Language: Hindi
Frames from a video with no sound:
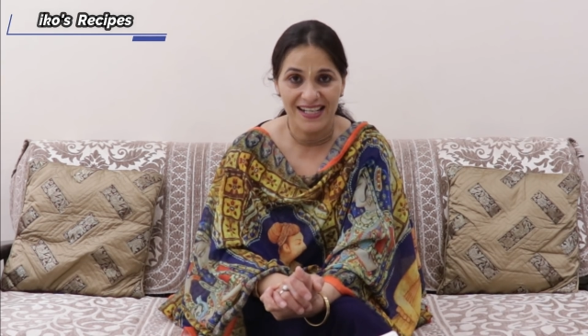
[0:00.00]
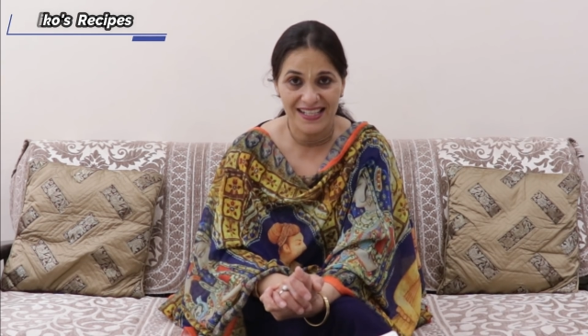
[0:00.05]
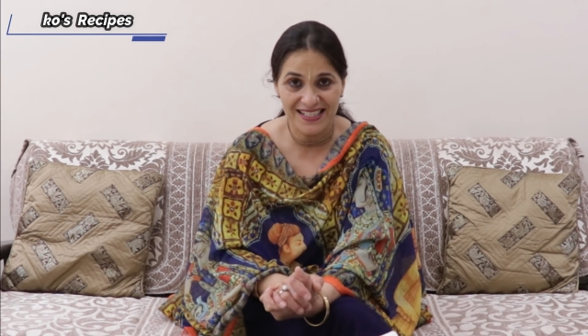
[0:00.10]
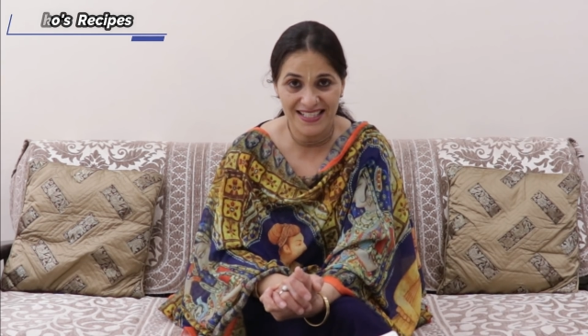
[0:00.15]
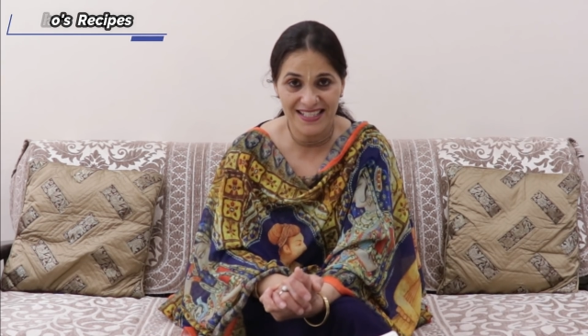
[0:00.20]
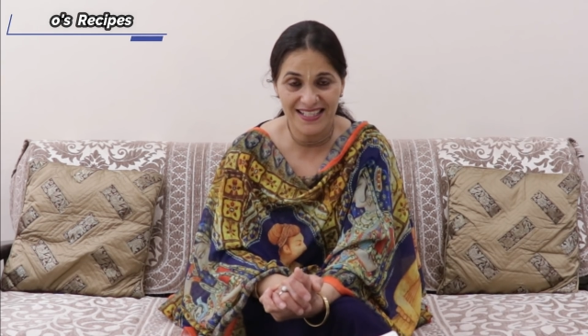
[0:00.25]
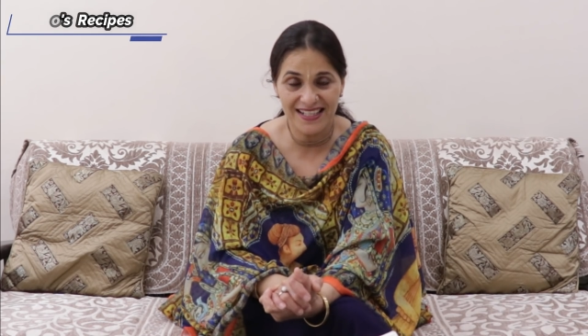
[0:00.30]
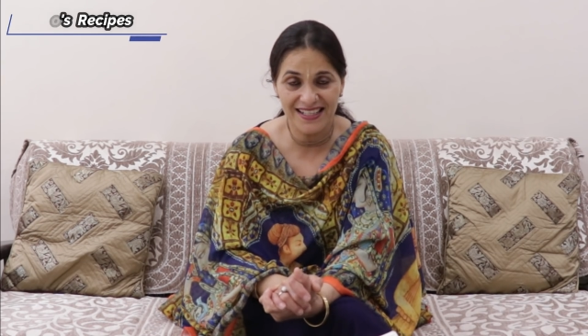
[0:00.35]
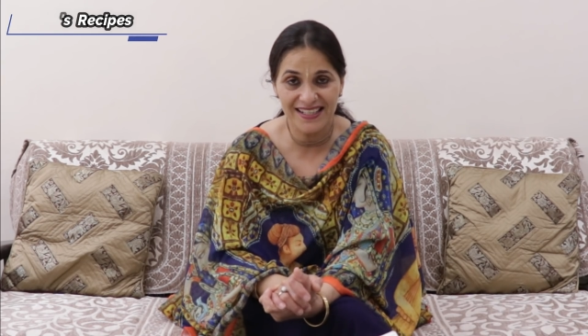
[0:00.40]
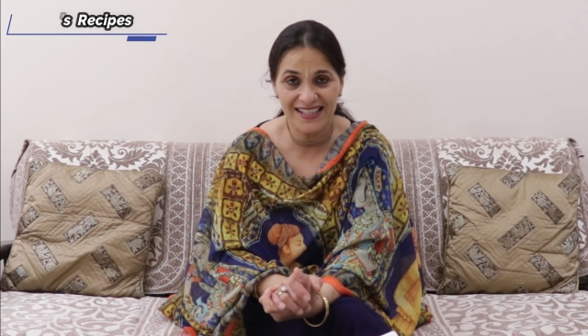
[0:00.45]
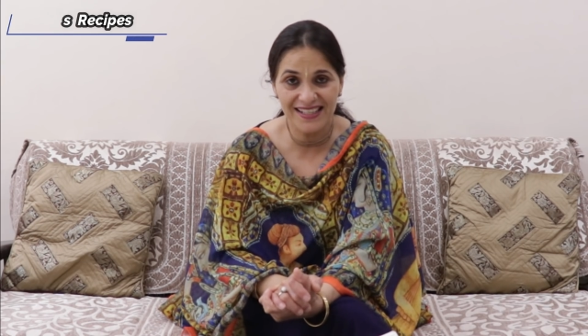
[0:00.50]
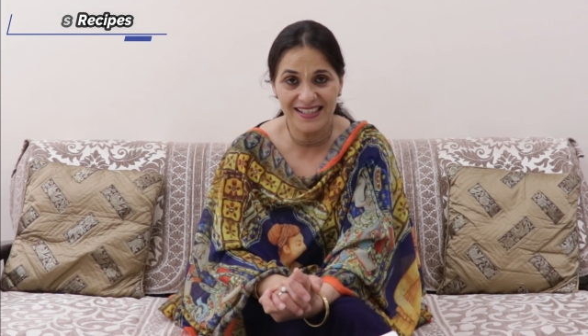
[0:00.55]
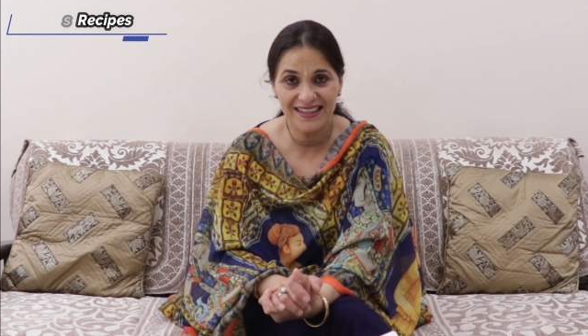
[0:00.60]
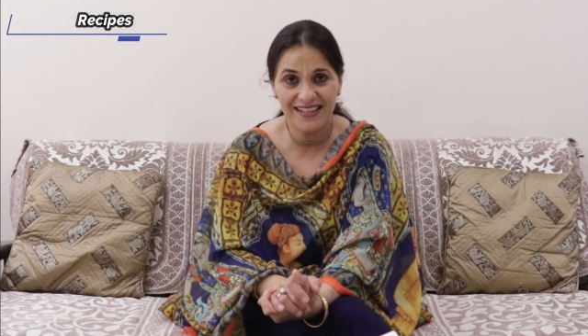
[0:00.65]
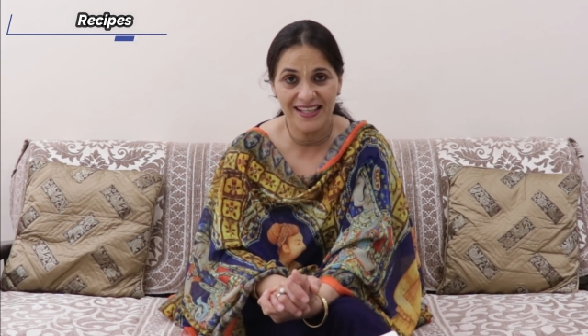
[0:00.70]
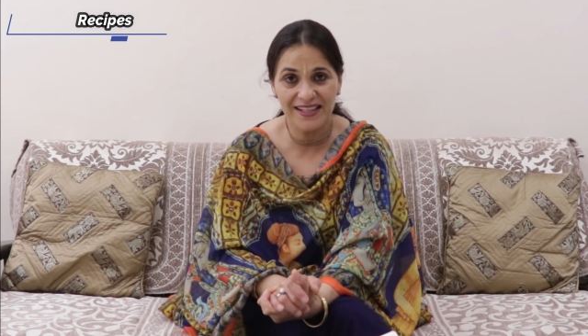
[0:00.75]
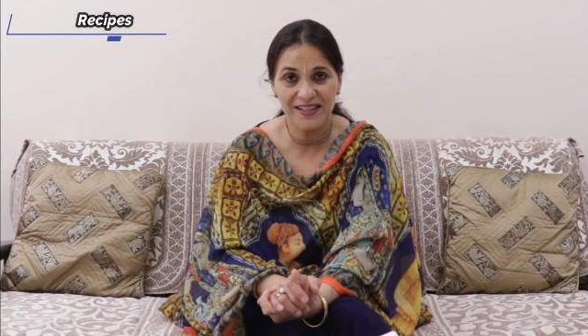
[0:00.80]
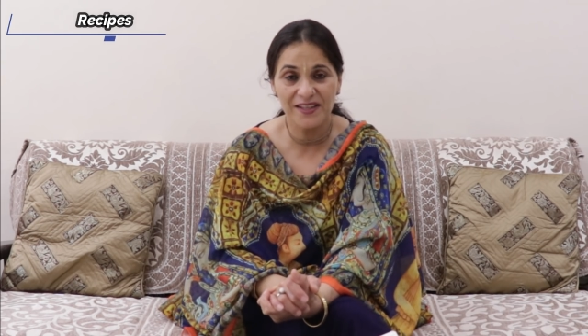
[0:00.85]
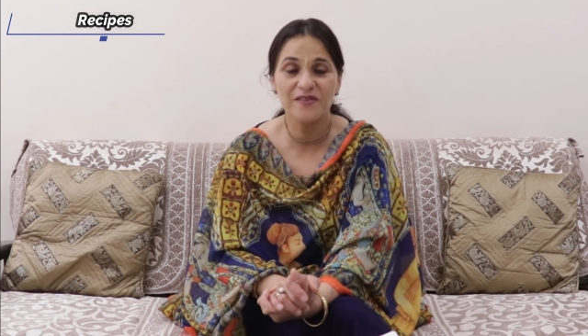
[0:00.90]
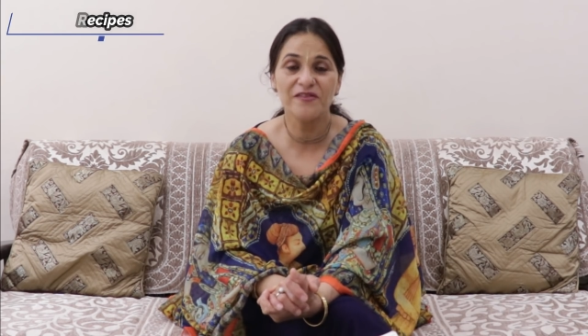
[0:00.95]
आज के लिए
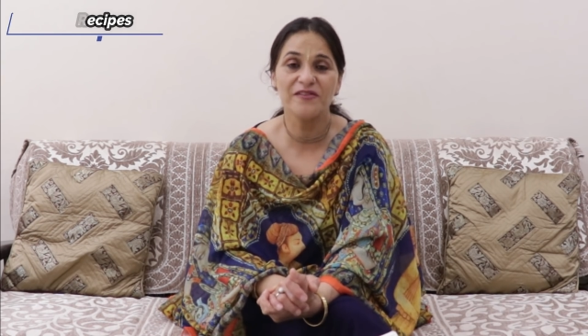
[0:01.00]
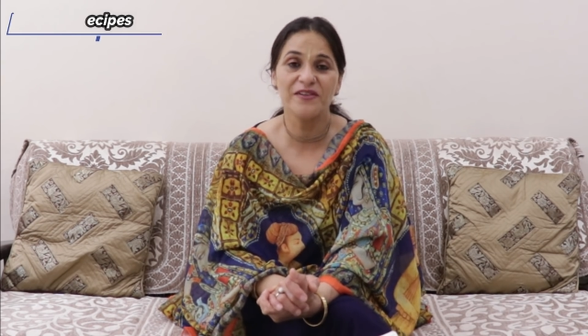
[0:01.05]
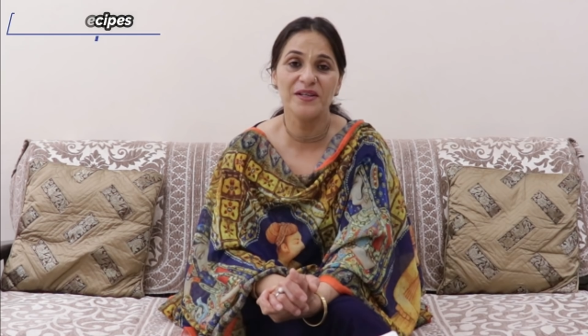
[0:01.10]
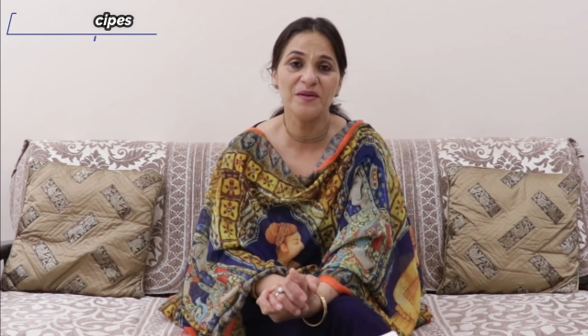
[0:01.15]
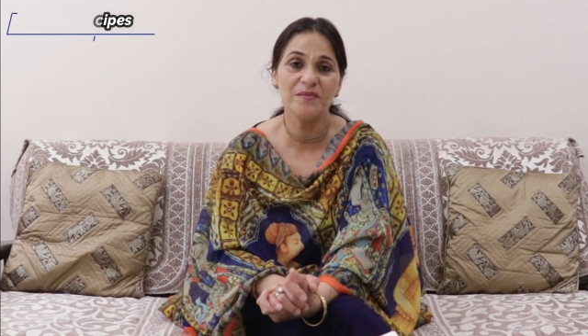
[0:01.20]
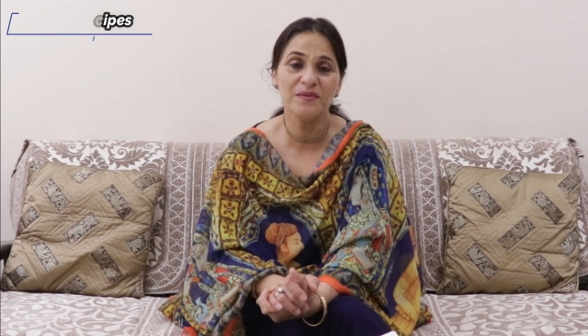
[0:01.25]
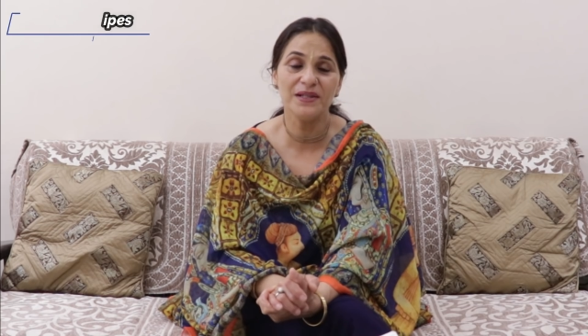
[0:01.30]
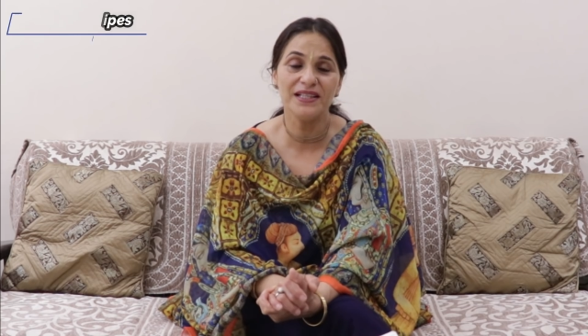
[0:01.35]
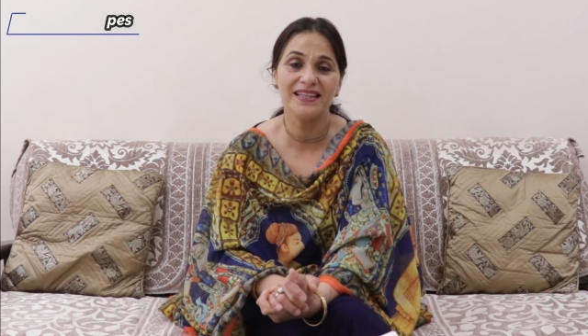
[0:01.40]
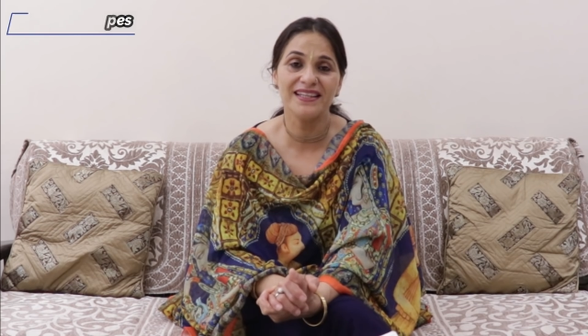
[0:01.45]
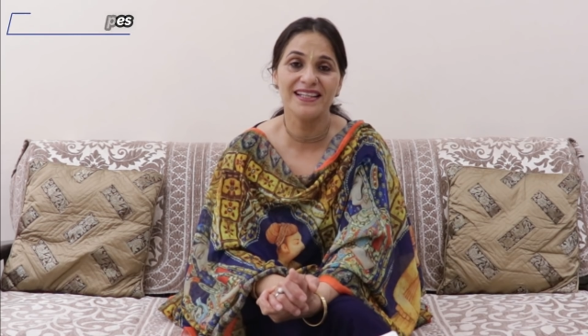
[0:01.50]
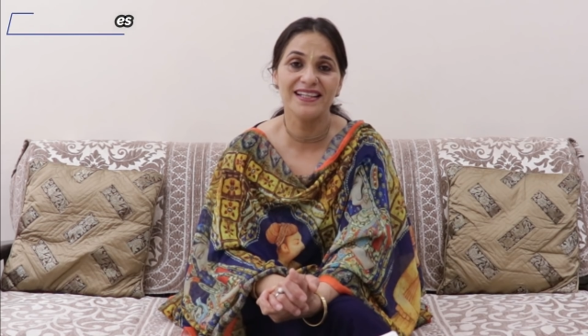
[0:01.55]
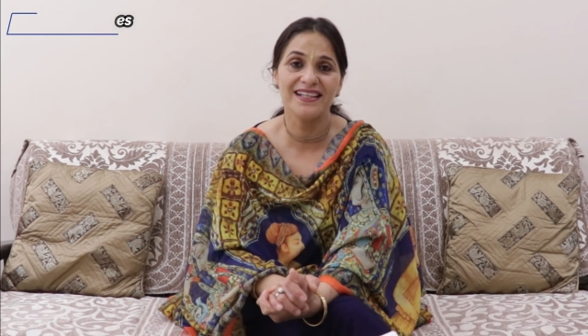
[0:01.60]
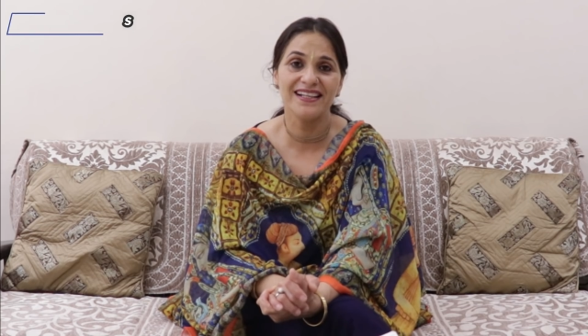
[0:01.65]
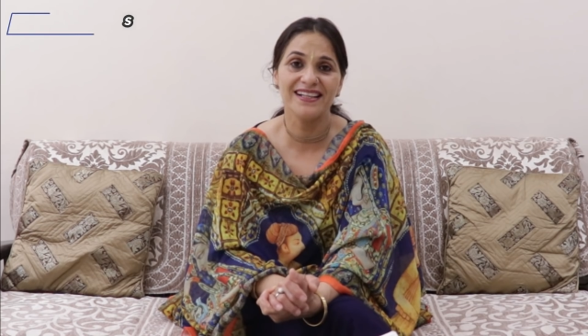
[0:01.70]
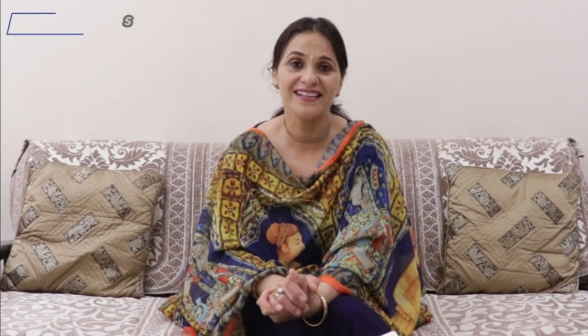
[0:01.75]
इतना ही फिर मिलते